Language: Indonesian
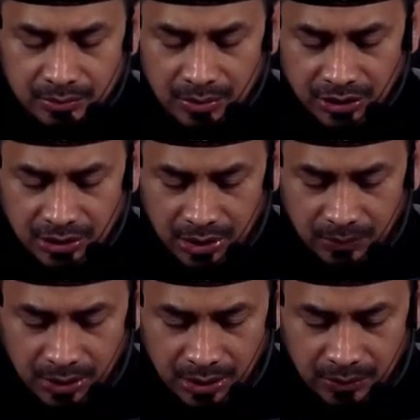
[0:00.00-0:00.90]

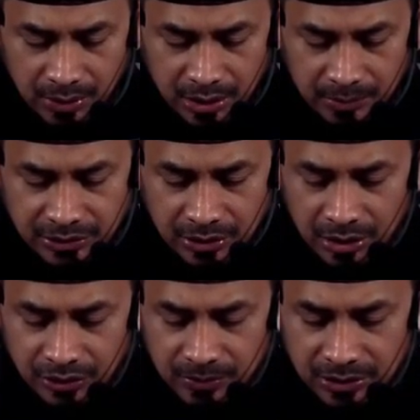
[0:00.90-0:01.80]
Ma'asyilah wal akhwat rahmati
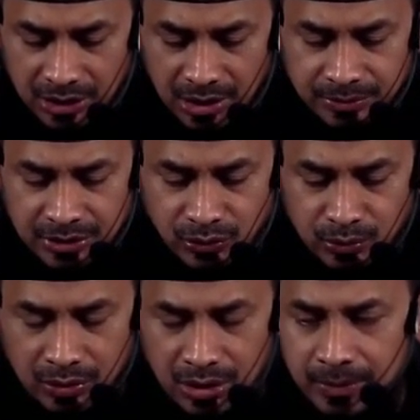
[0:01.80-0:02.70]
Allah subhanahu wa ta'ala. Pujian
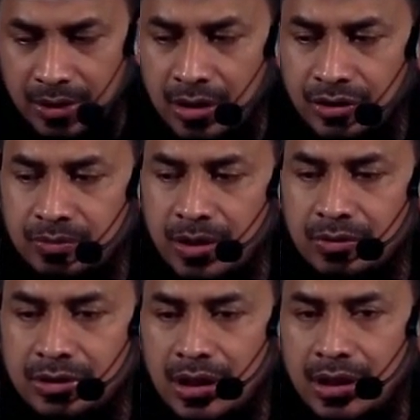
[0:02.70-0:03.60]
syukur kepada Allah
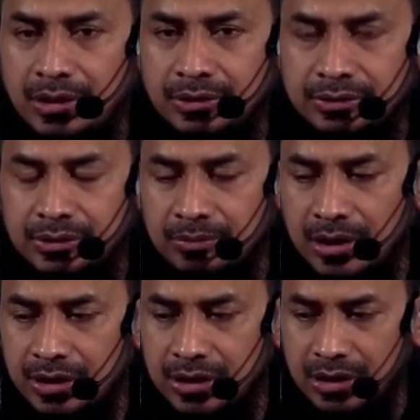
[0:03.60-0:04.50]
subhanahu wa ta'ala.
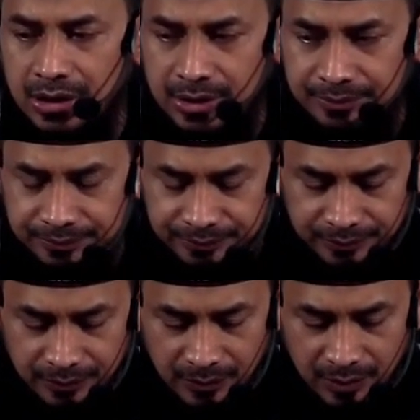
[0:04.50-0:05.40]
Kembali di
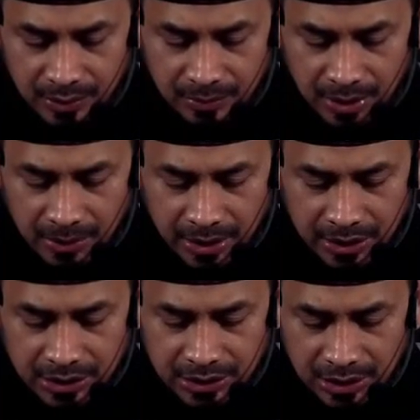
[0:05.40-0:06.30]
malam
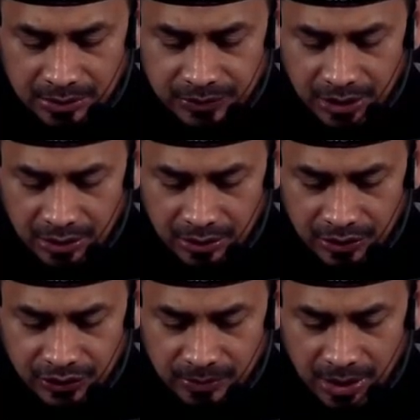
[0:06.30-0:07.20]
hari ini kita dimudahkan
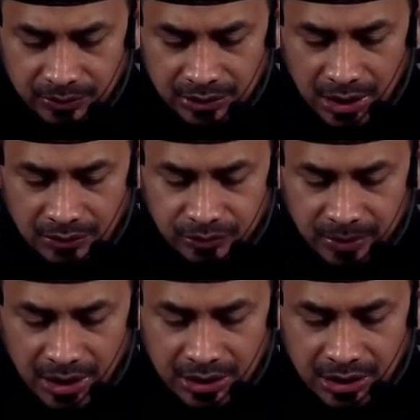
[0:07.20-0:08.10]
Allah subhanahu wa ta'ala
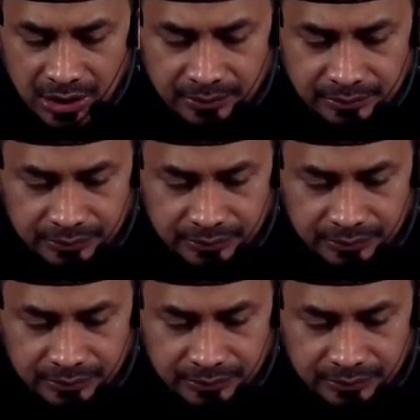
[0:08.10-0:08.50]
untuk berhadir.